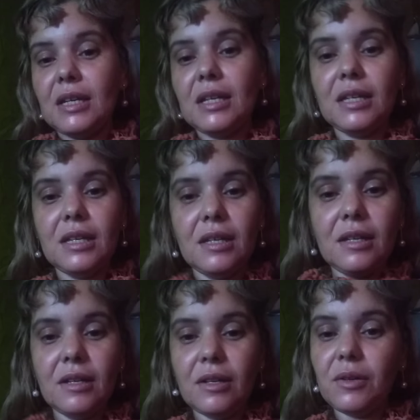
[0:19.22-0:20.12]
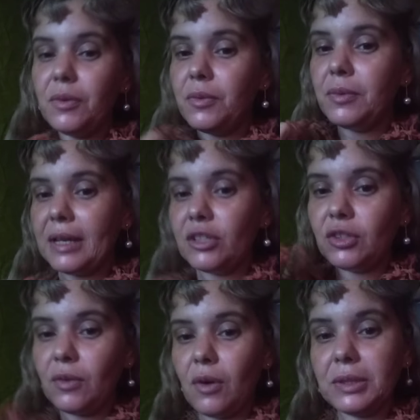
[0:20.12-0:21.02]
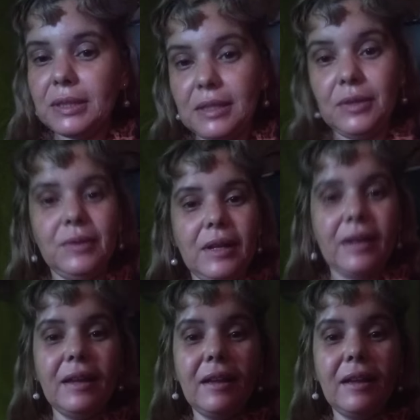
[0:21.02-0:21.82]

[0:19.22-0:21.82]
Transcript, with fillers: E um cachecolzinho, né?